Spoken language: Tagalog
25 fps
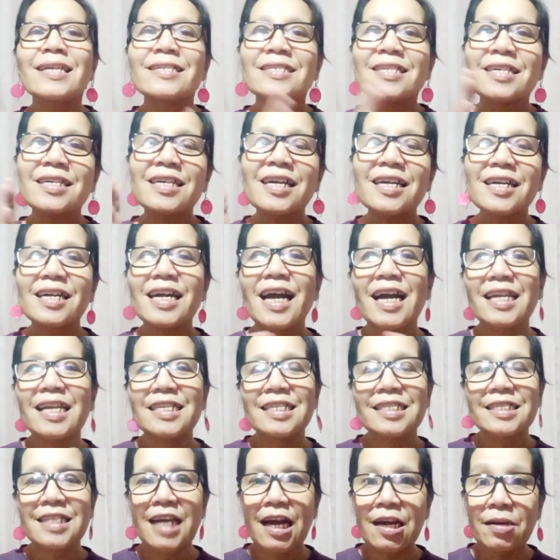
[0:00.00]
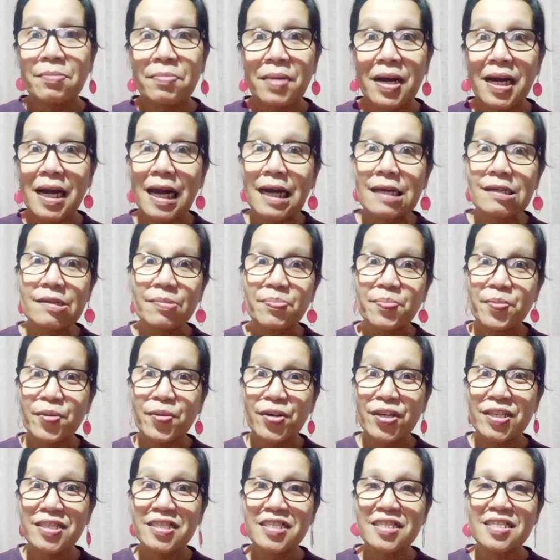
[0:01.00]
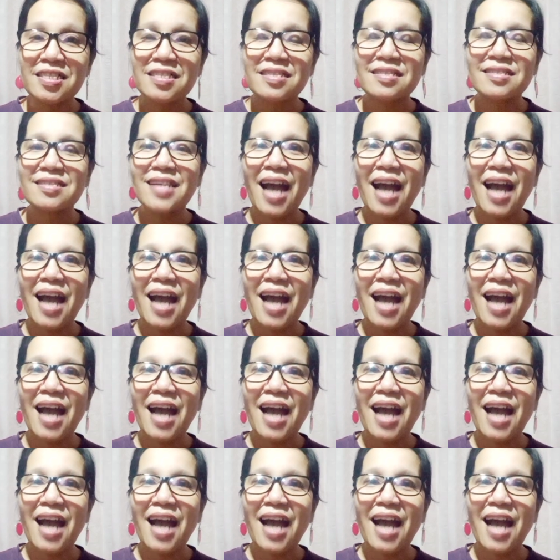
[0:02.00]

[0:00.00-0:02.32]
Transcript: nagagalit ang mga reporters